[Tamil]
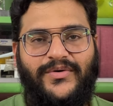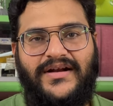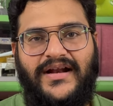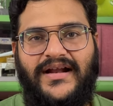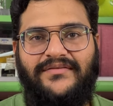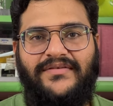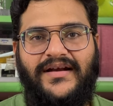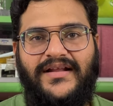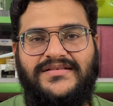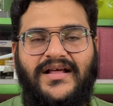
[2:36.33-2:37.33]
ஒரு நல்ல
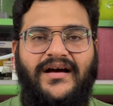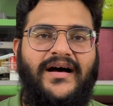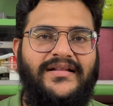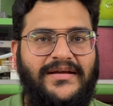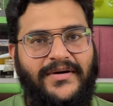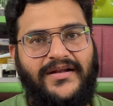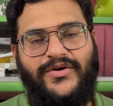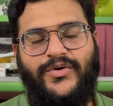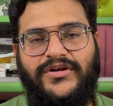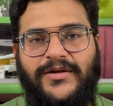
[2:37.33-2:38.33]
அட்வான்டேஜ் தான் அதே
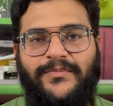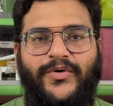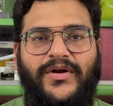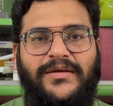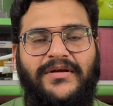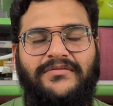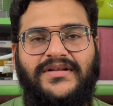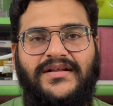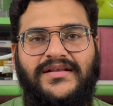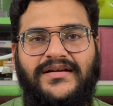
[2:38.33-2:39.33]
மாதிரி நோட் டென் ப்ரோலையுமே
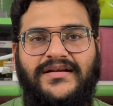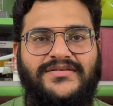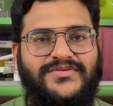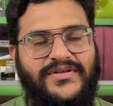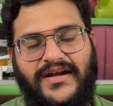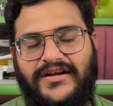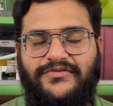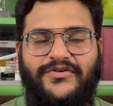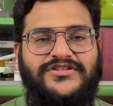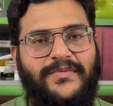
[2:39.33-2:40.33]
வந்து அது இருக்குது ஸோ அது
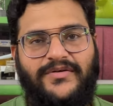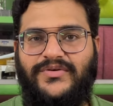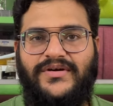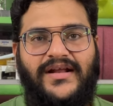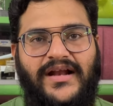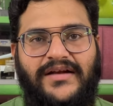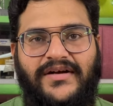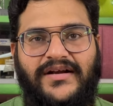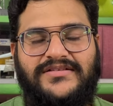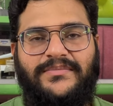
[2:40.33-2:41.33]
ரெண்டு ஃபோன்ஸுக்குமே வந்து ஒரு நல்ல
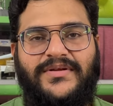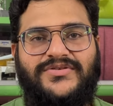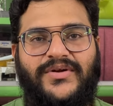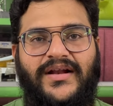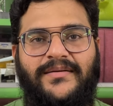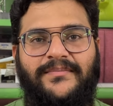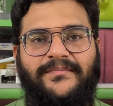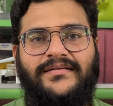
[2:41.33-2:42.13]
அட்வான்டேஜ் அப்படின்னு சொல்லலாம்